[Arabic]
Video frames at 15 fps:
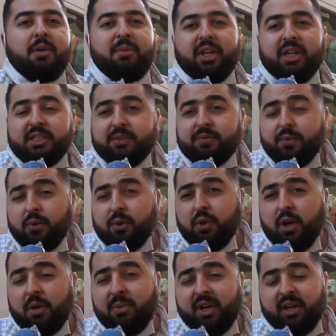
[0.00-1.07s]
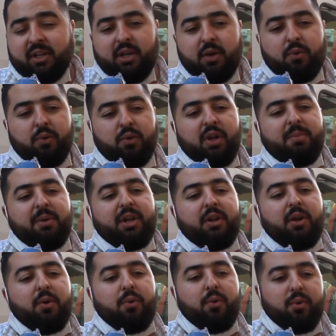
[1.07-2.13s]
ملي كنسفروا على الامر كيقولوا لنا
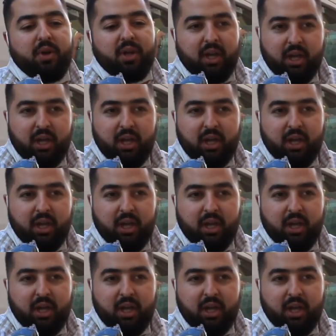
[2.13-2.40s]
بانه